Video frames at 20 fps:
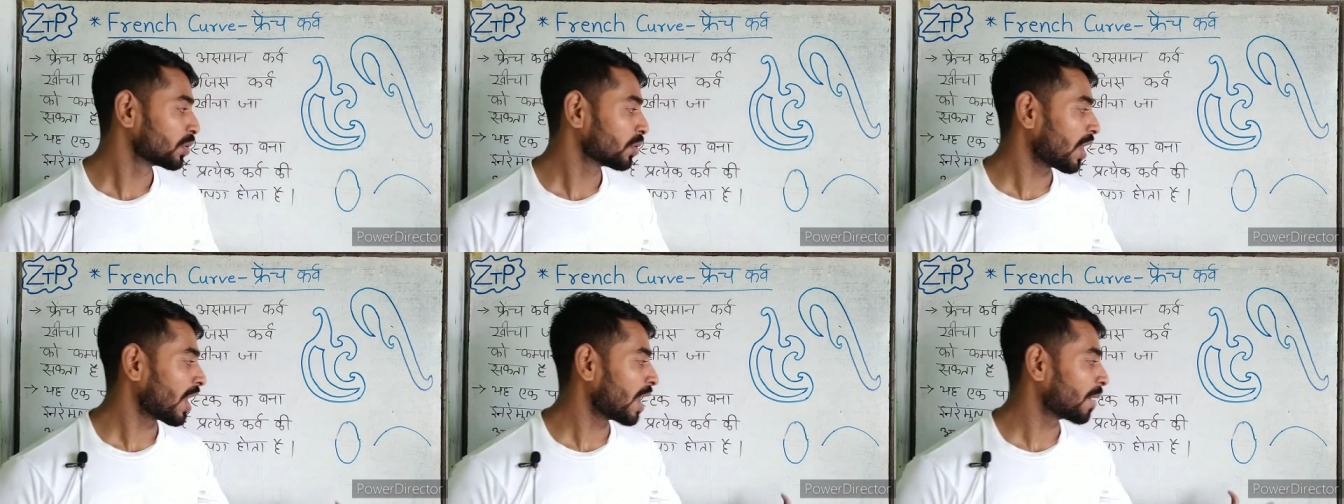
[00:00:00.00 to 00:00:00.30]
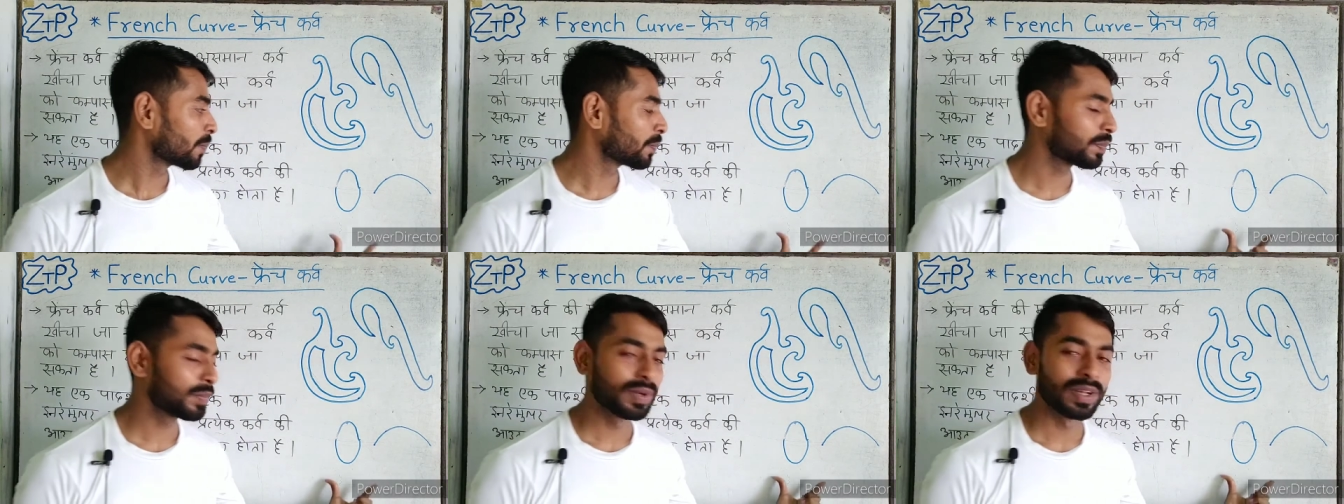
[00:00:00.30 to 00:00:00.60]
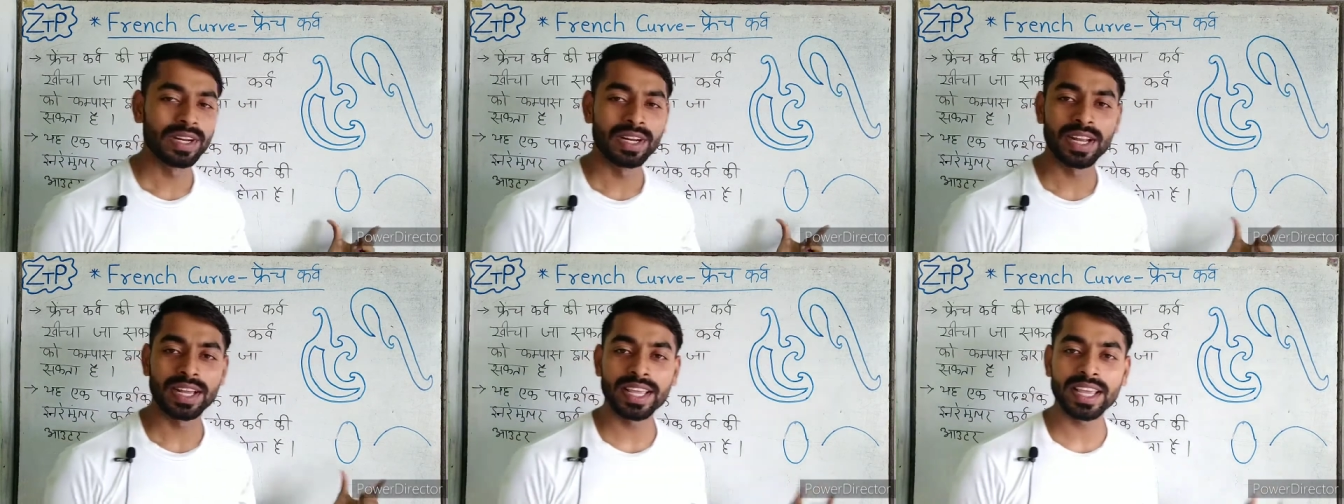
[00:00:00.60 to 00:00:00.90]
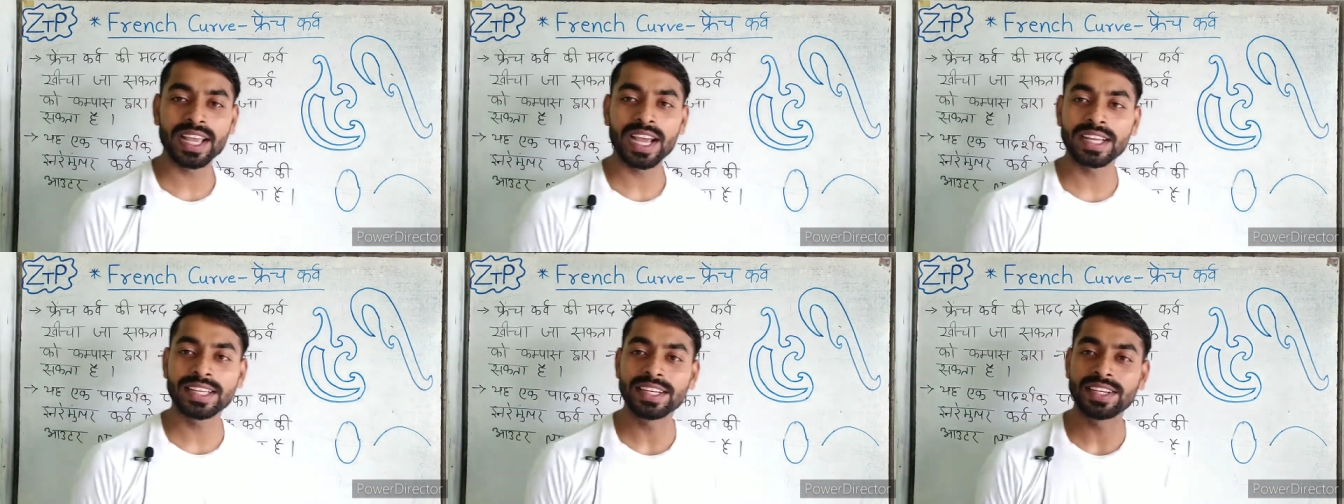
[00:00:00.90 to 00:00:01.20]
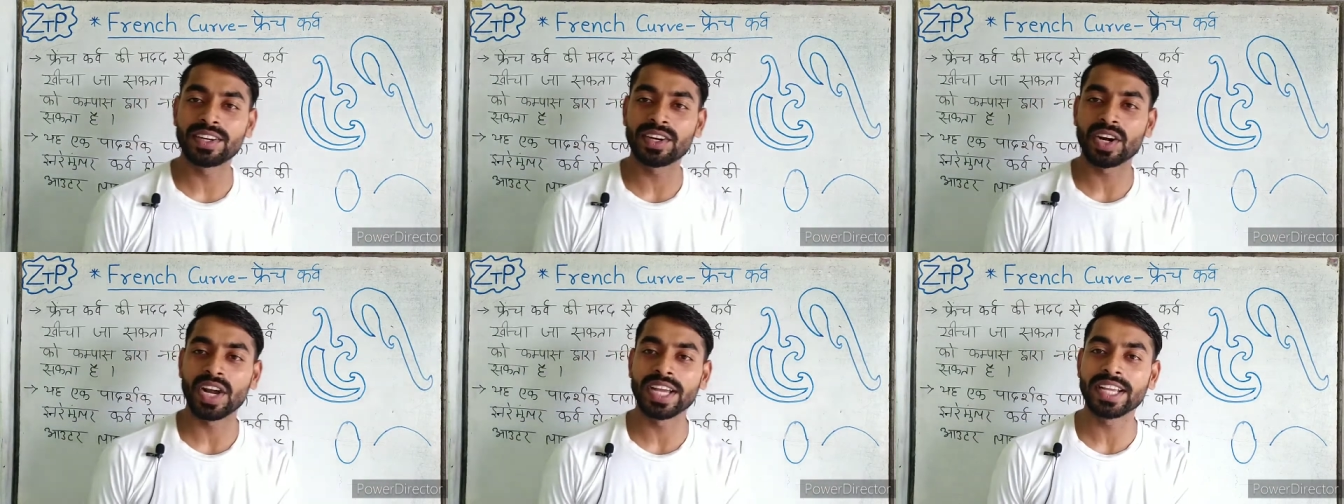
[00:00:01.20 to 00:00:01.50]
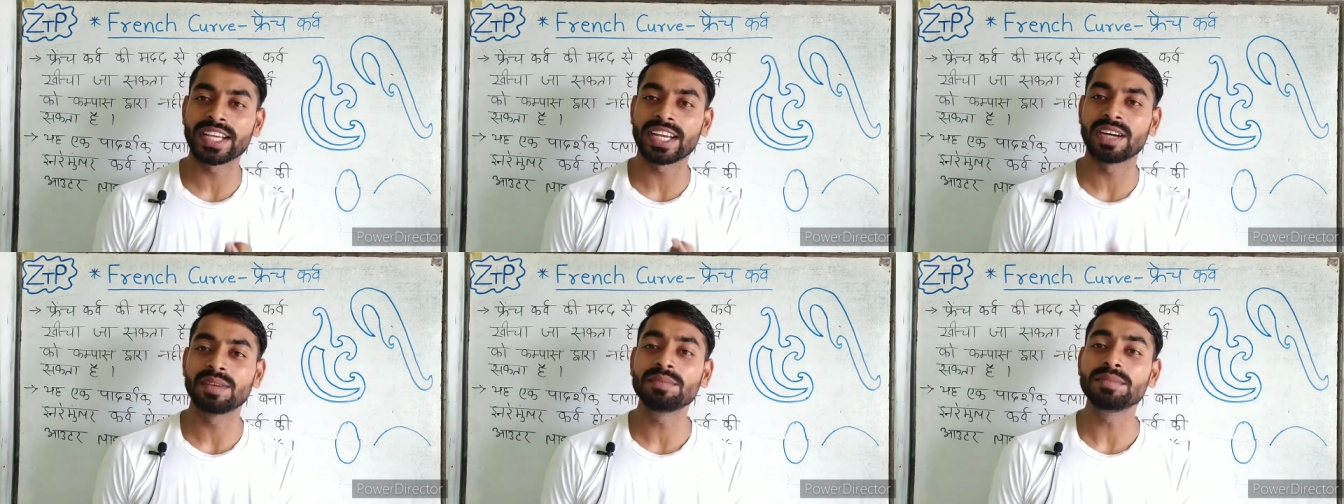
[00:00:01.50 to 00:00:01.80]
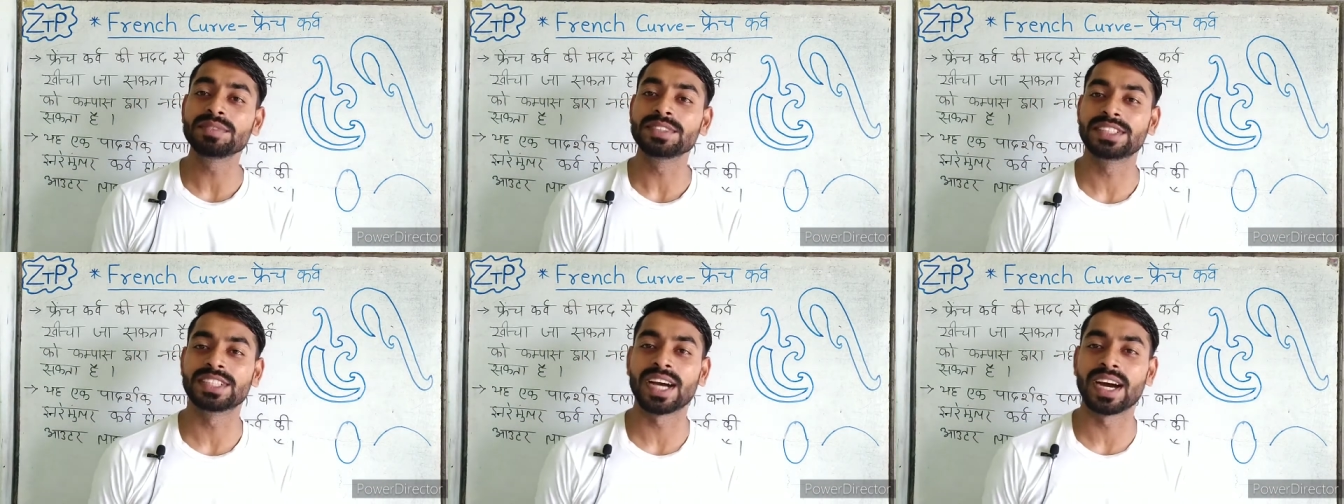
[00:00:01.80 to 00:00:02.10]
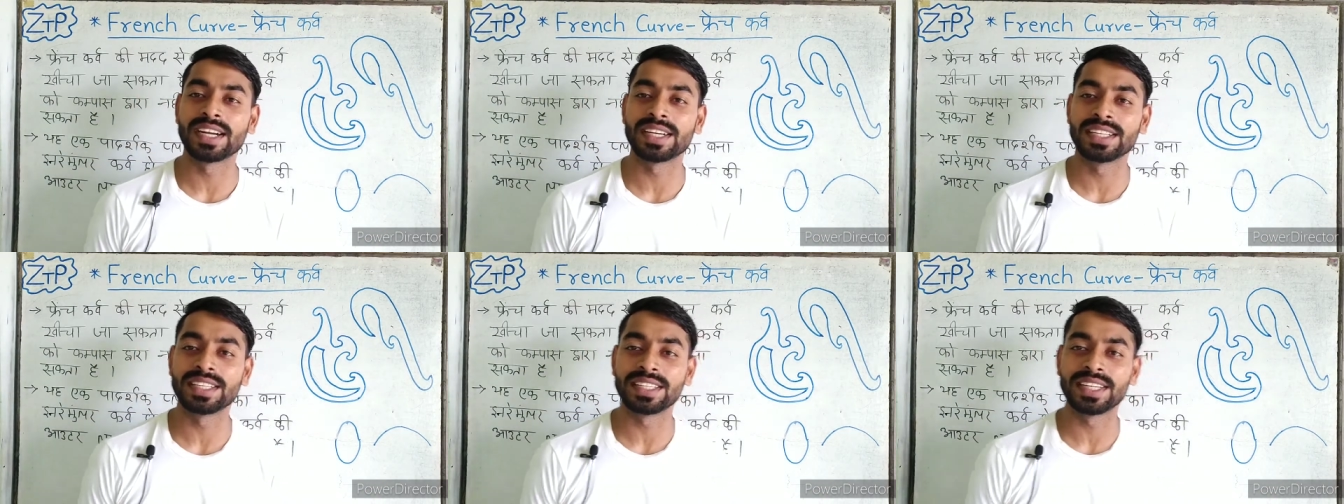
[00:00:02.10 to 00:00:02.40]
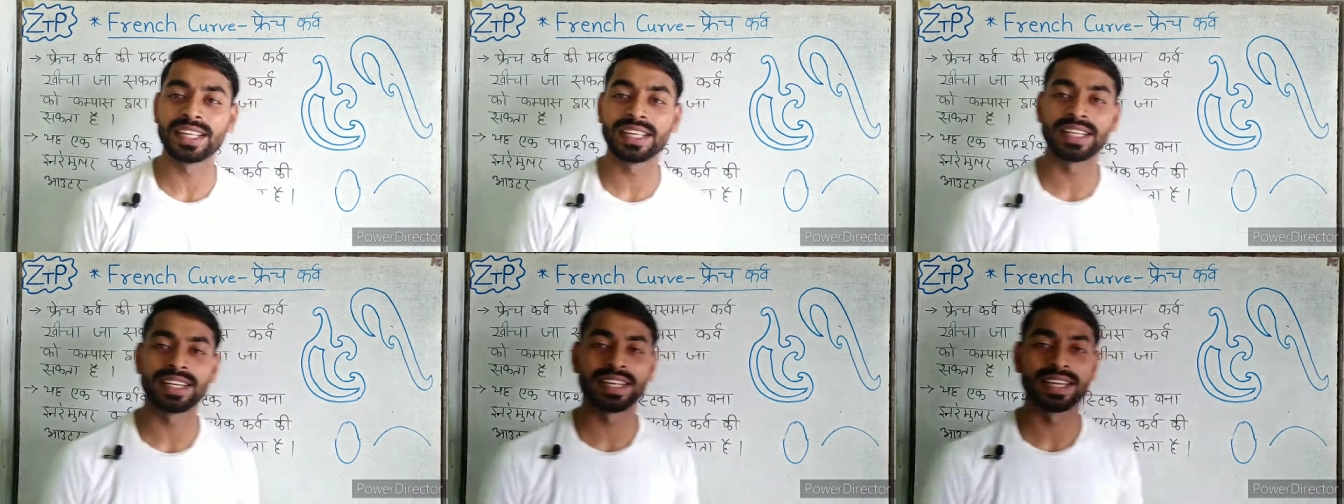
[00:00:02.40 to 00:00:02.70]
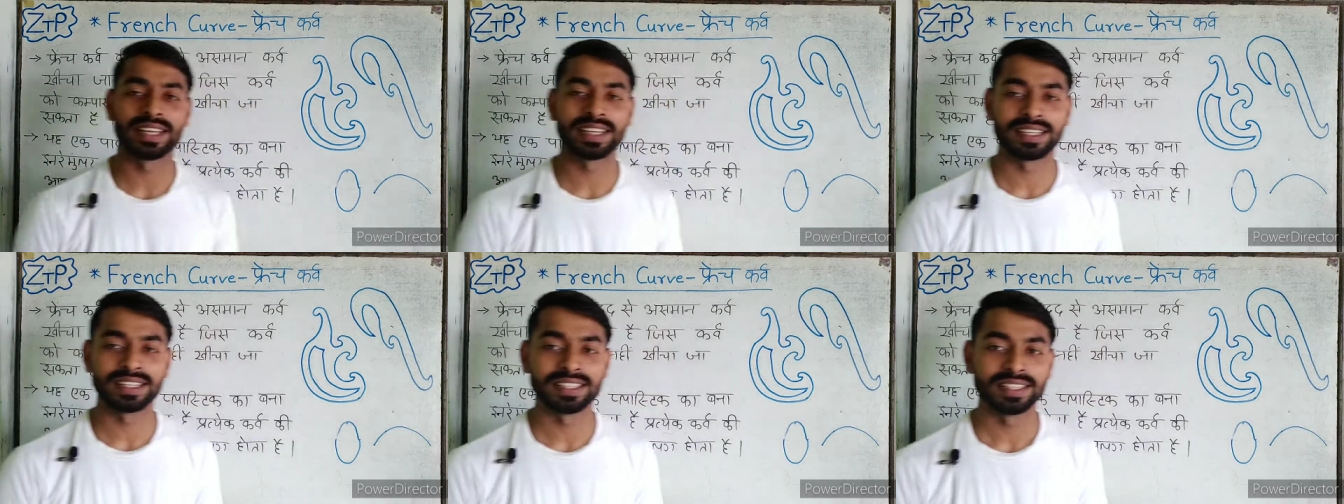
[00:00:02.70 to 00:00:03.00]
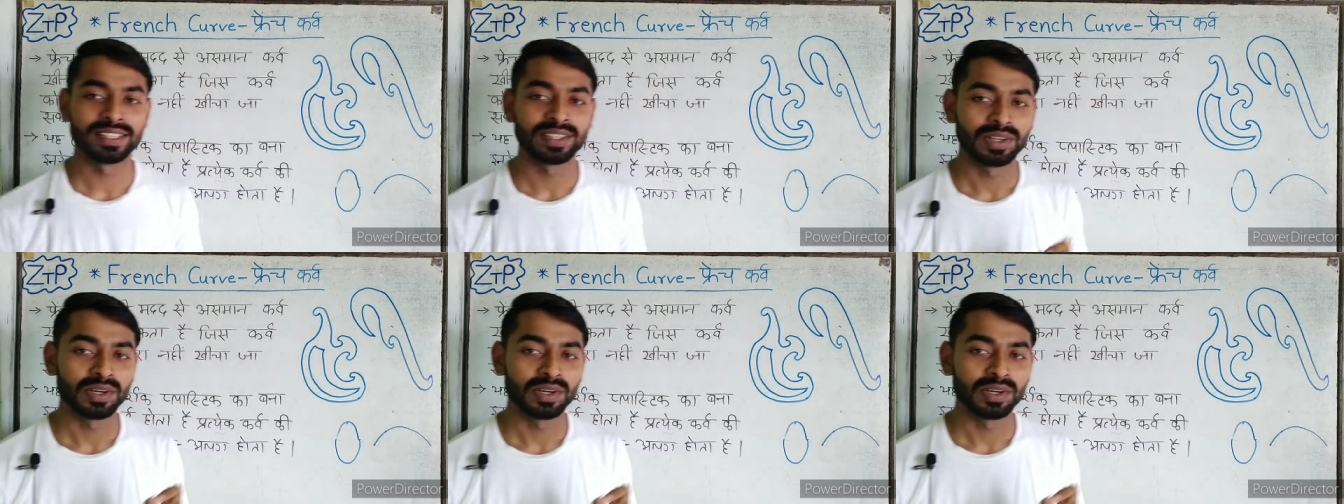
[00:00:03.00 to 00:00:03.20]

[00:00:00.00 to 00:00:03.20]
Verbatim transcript: तो आप लगेगा कि ड्राइंग हम जान ही नहीं रहे